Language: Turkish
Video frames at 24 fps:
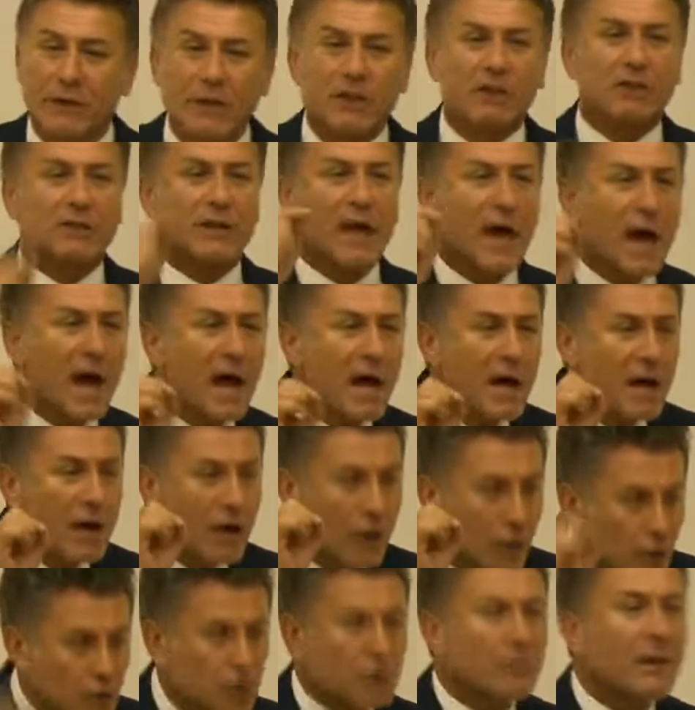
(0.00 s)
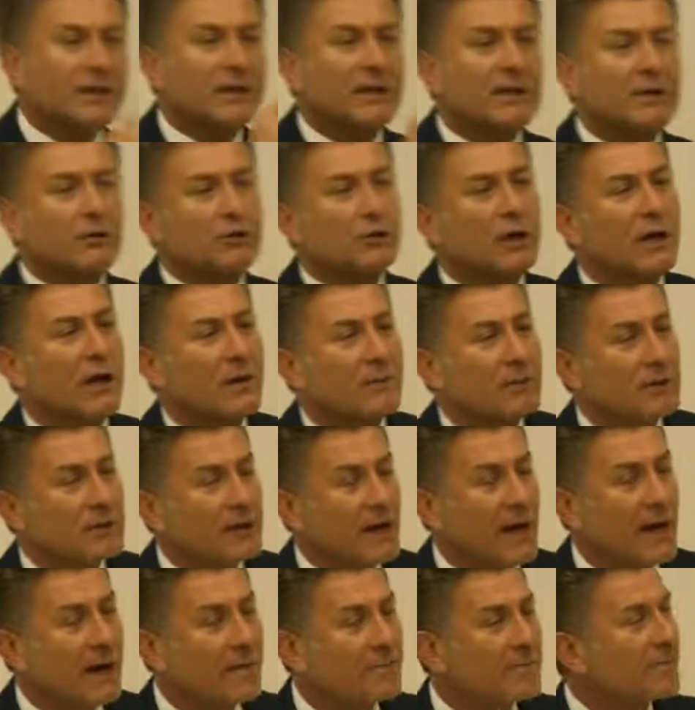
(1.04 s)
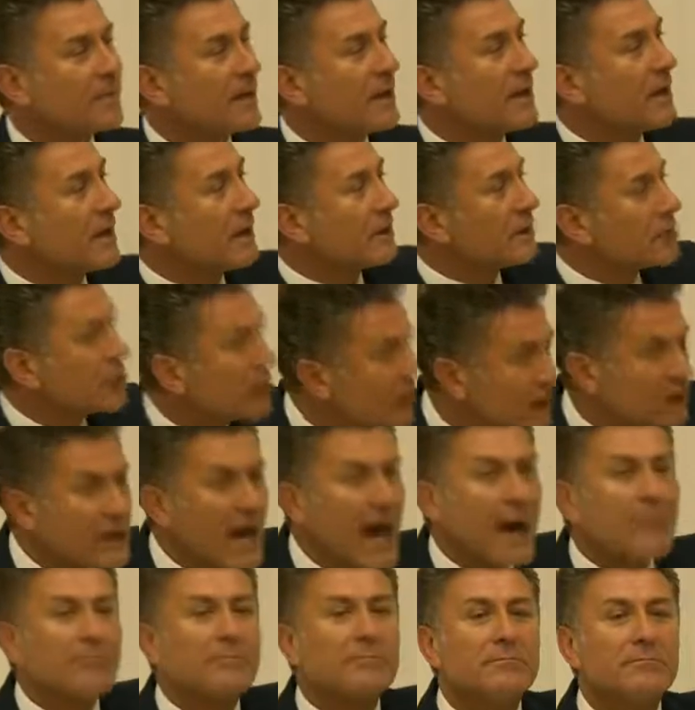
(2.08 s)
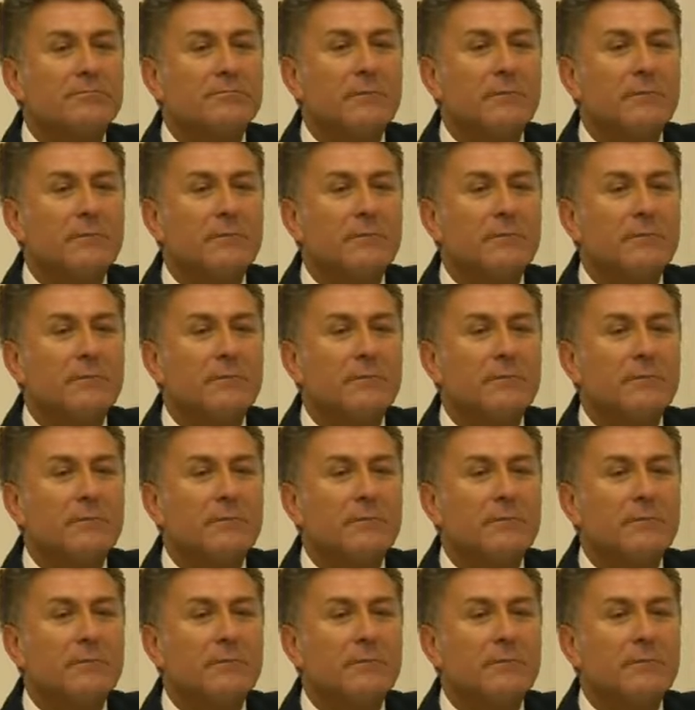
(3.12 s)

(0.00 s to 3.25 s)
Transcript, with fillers: İşte hükümetiniz döneminde TÜGEM